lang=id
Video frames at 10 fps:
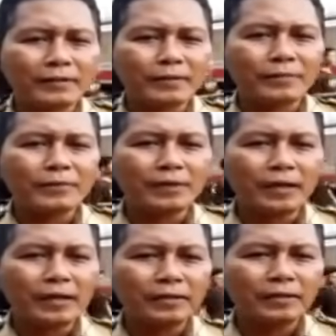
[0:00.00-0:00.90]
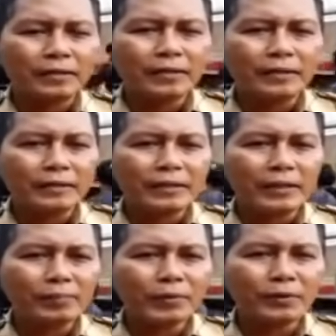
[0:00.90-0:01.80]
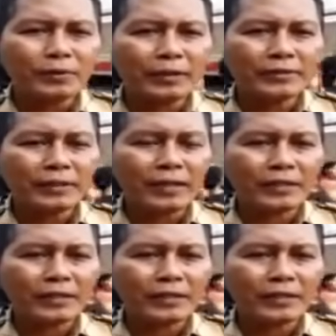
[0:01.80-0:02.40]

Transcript: kebetulan eh, ditelepon oleh salah